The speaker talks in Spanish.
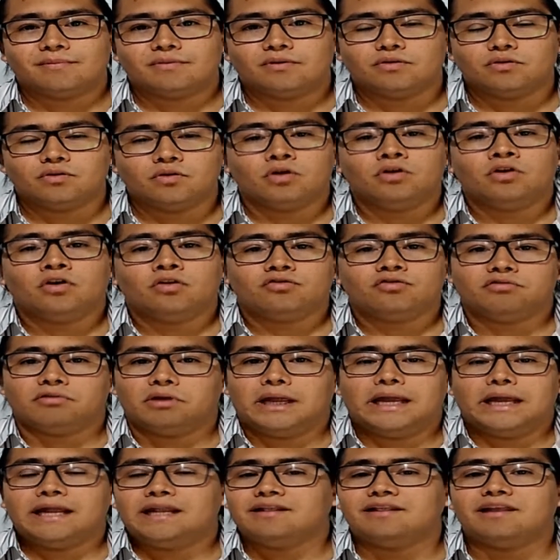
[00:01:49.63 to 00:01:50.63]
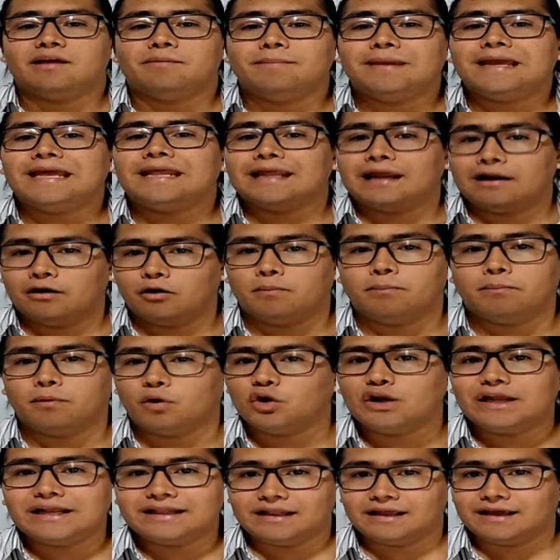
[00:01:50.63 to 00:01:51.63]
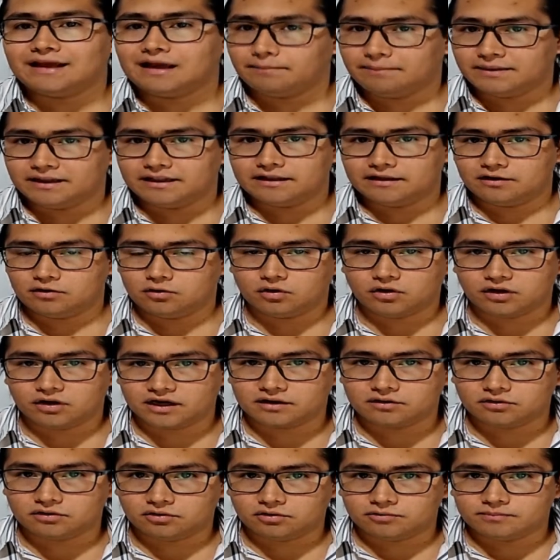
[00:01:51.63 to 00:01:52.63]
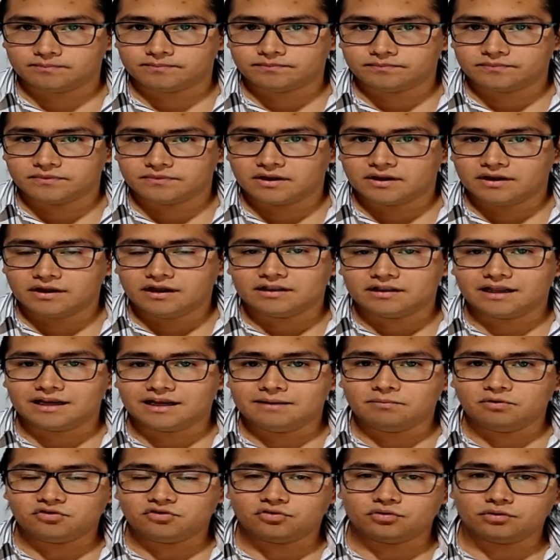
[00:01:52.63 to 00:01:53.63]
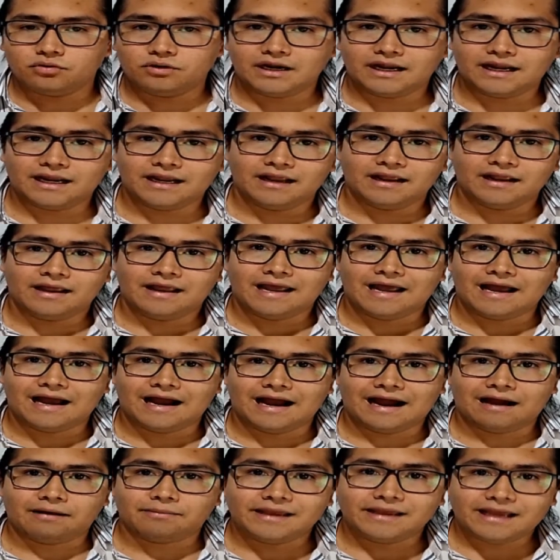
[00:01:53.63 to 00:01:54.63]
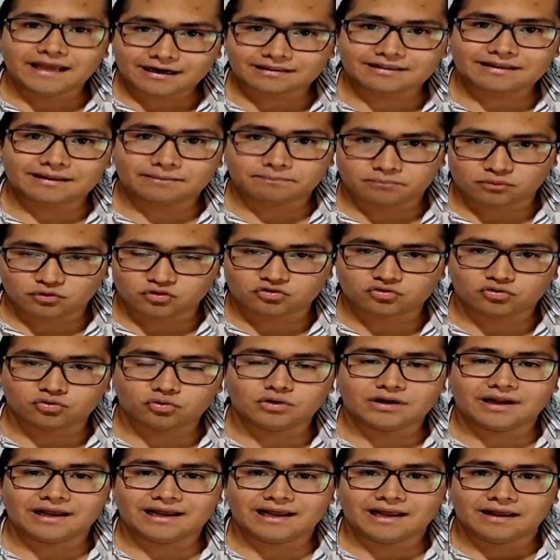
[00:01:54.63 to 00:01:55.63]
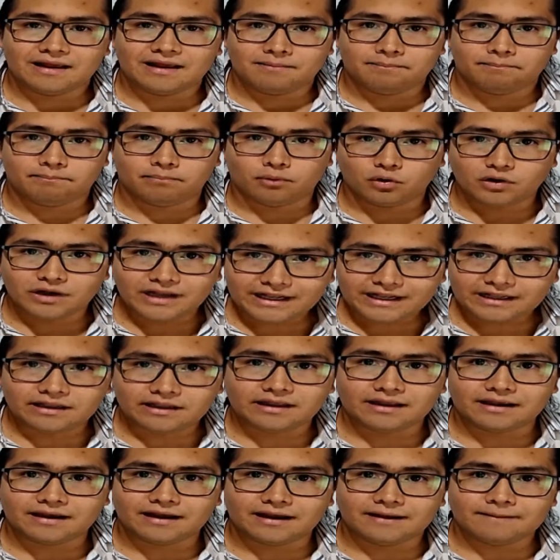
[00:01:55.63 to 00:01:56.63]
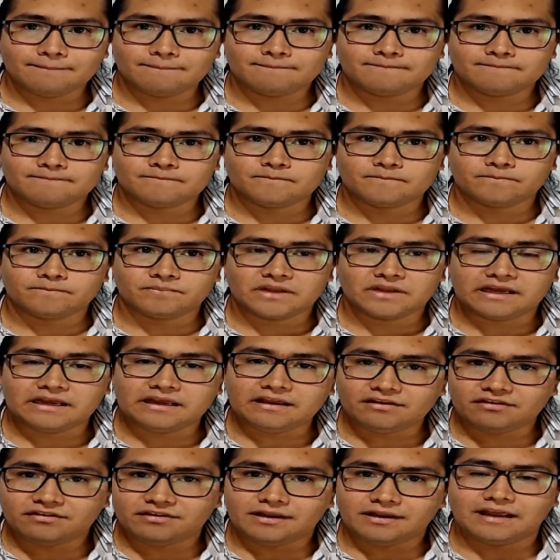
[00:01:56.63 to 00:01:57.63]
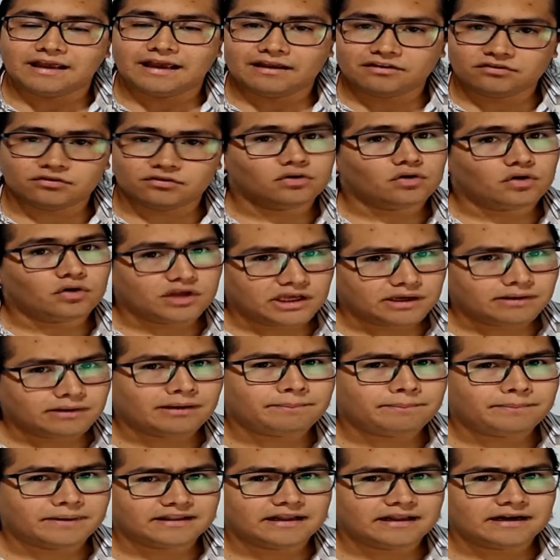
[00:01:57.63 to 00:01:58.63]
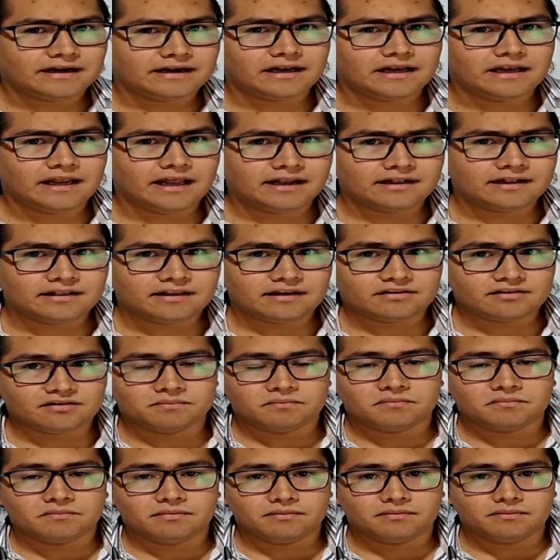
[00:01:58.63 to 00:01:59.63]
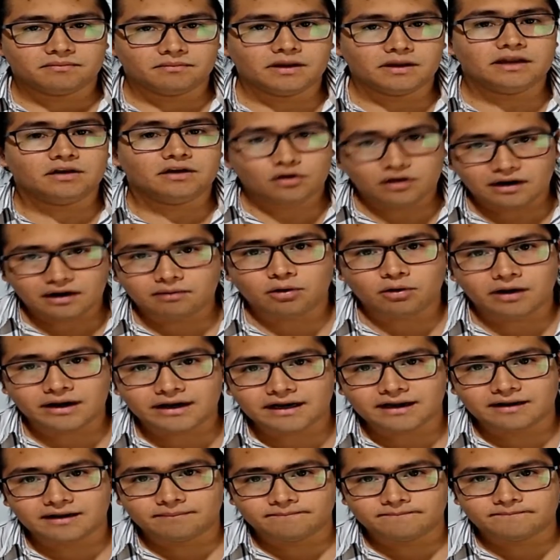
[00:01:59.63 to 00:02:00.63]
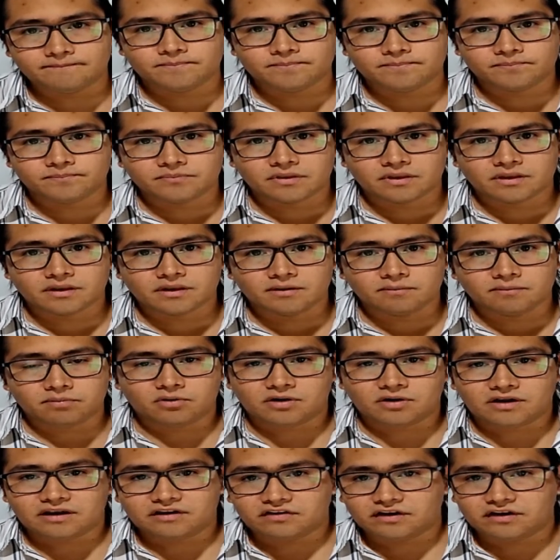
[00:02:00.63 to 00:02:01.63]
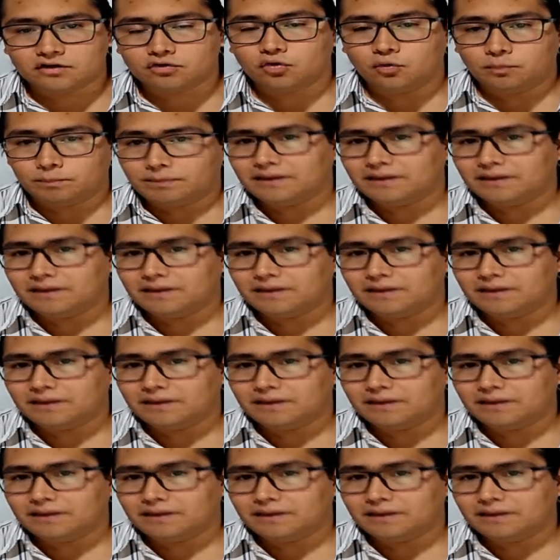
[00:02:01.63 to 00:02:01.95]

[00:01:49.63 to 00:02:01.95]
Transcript: no nos intimida lo políticamente correcto. Tenemos una abierta postura política y si eso nos lleva a perder clientes, enhorabuena. Porque si tus